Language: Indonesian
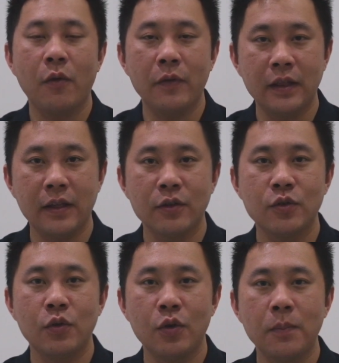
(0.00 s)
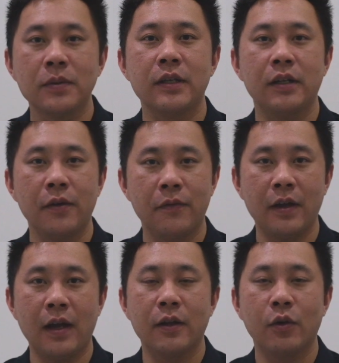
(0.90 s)
COVID yang cukup
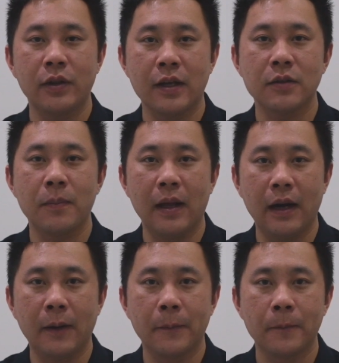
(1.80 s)
signifikan di kota Semarang.